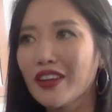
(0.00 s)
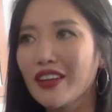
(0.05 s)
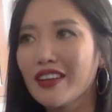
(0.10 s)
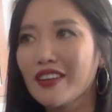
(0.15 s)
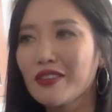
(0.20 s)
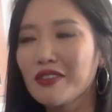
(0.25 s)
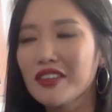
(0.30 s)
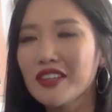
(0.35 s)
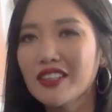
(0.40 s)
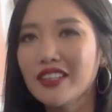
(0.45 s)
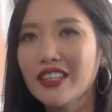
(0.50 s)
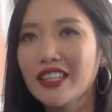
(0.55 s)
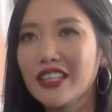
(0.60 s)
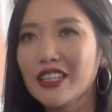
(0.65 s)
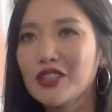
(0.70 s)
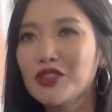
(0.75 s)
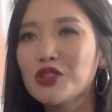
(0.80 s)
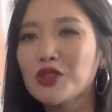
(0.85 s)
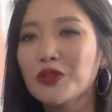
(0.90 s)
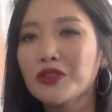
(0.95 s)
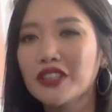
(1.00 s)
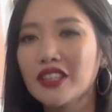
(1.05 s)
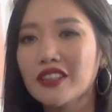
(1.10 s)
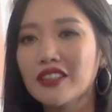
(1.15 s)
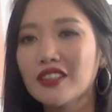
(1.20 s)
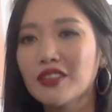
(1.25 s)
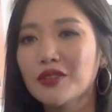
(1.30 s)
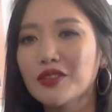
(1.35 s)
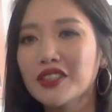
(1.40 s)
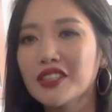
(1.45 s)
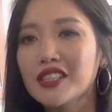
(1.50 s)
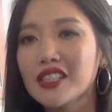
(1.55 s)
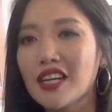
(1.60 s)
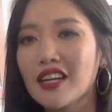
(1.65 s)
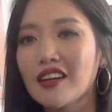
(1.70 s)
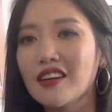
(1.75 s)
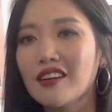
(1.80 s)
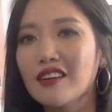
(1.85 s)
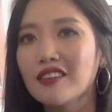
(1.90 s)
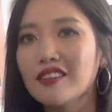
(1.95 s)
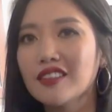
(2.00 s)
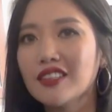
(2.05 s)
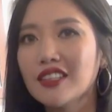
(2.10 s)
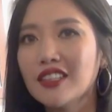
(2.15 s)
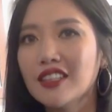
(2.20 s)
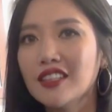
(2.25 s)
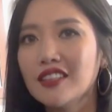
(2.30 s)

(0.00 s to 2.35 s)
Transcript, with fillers: 对，因为二零一九年呢，我也想要